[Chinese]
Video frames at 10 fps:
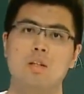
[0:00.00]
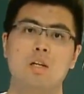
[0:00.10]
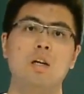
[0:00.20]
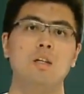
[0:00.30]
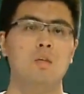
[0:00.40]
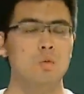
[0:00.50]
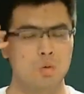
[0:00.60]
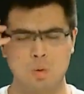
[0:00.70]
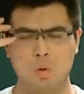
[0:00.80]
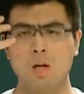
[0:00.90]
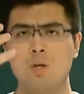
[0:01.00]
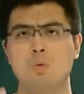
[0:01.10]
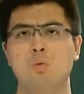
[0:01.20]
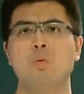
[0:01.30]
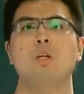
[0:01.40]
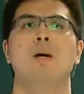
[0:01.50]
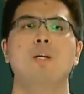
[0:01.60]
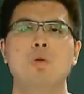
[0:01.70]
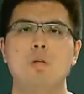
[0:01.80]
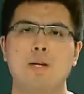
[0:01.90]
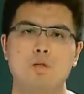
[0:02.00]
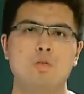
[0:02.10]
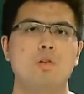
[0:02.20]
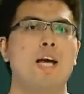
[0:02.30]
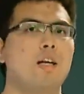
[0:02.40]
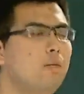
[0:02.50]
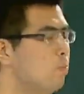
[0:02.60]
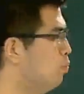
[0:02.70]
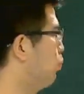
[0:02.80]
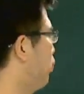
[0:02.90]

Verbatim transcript: 脑海当中去快速做一个判断，对吧？就你就看，嗯，